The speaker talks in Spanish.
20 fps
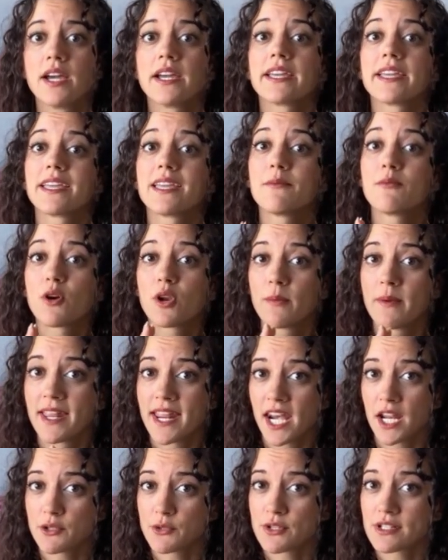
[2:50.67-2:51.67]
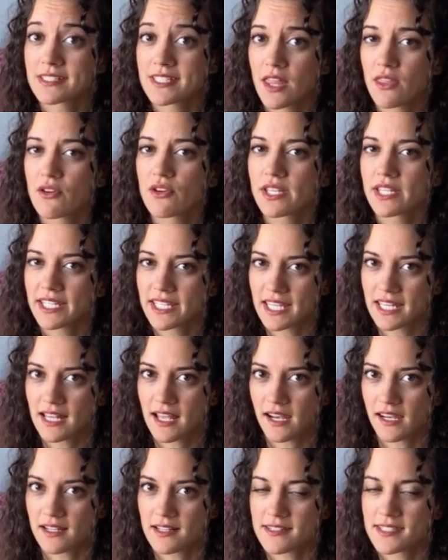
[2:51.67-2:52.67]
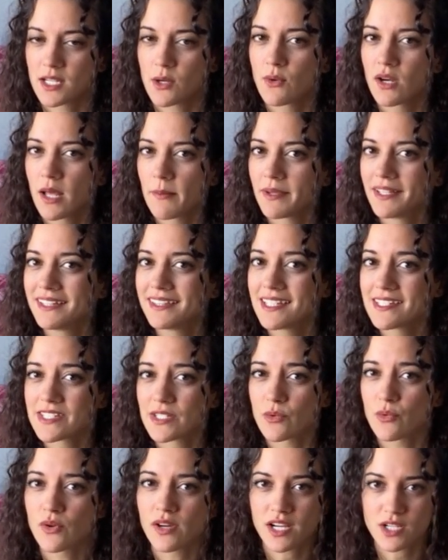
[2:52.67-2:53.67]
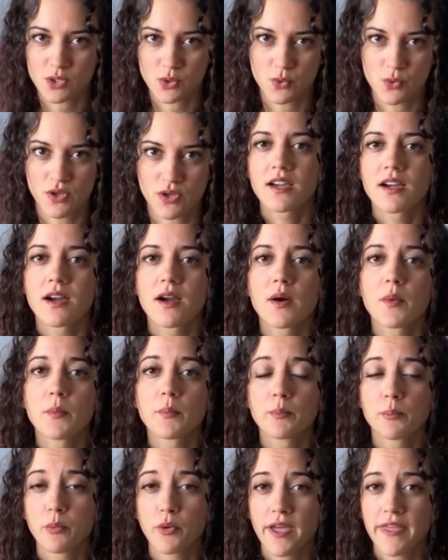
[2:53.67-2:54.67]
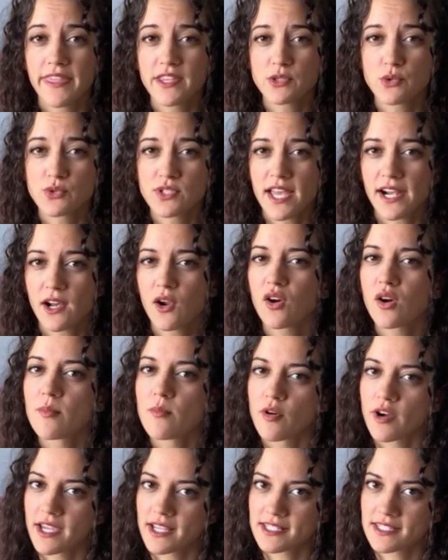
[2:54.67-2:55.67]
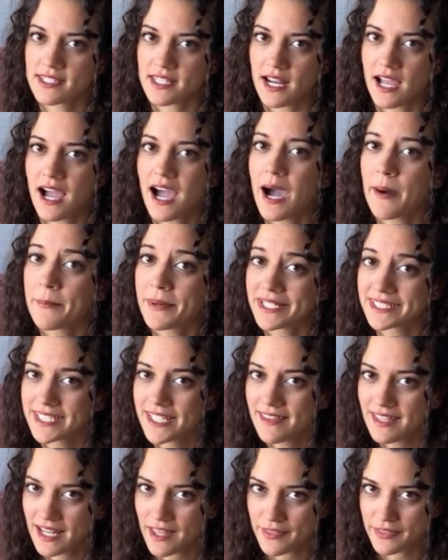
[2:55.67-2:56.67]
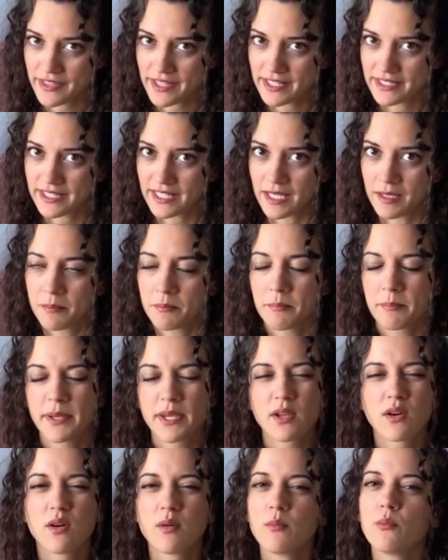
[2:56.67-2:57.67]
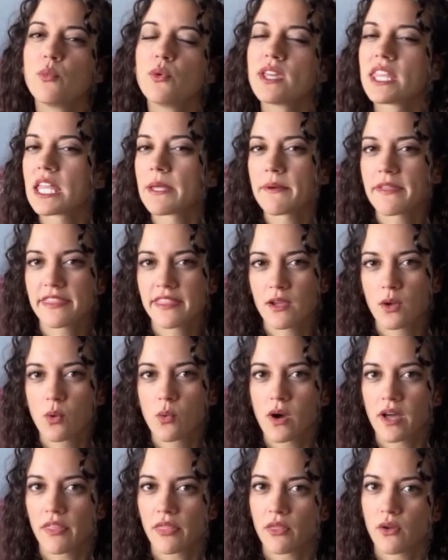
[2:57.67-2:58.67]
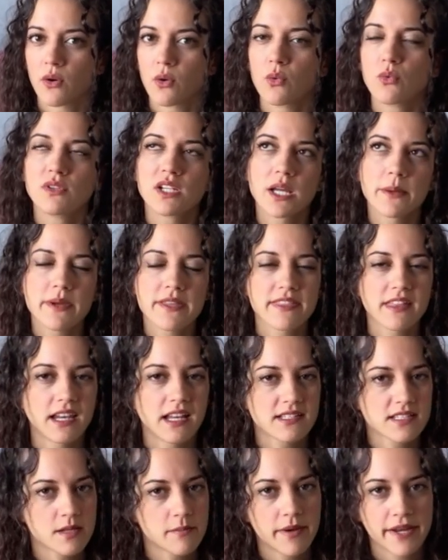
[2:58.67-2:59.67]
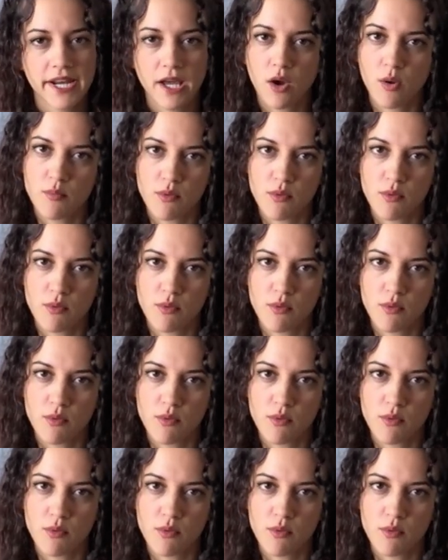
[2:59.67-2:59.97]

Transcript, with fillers: y volverán a su estado original, seguramente sin un rasguño. Puedes usarlo como extra, aparte del aceite, pero muy de vez en cuando, una vez a la semana como